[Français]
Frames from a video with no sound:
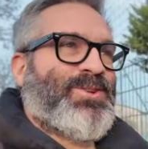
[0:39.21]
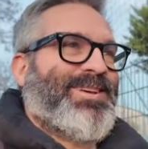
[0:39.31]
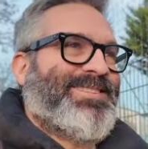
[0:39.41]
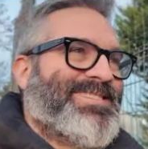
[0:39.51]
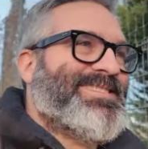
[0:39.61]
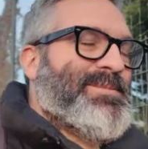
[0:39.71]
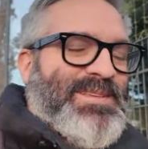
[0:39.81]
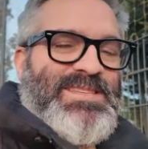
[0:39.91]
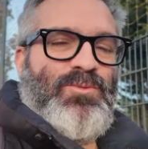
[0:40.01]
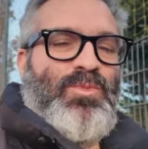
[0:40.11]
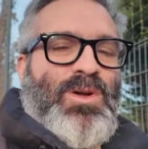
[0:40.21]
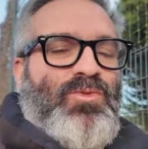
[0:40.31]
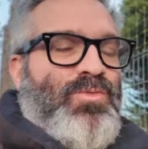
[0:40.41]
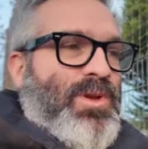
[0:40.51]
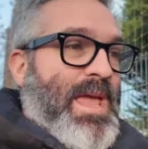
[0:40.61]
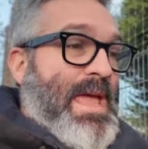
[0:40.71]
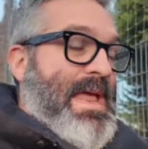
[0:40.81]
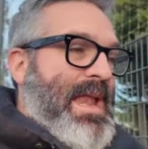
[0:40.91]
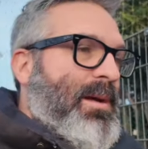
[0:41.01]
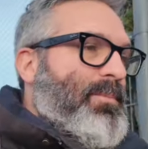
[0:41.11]
je sais pas si on pourra tout bloquer.
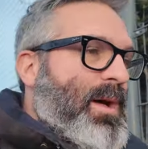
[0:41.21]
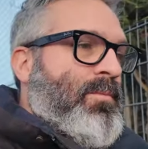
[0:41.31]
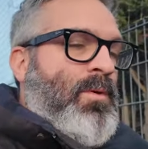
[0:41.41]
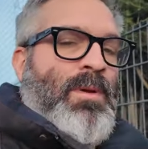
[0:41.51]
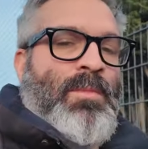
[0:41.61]
Là, apparemment,